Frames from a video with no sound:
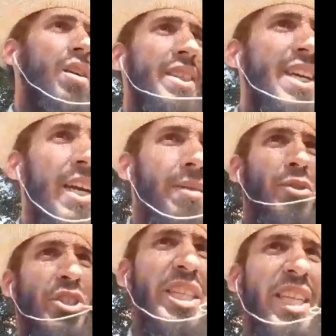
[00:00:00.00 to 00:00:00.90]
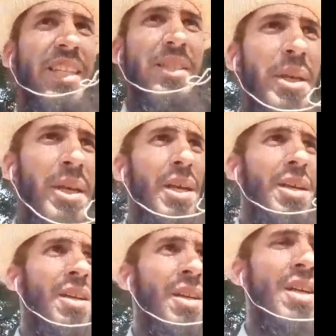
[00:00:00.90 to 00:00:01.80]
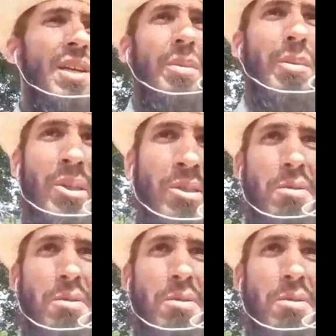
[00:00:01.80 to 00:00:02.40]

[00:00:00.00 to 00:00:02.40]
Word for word: ja może teraz po prostu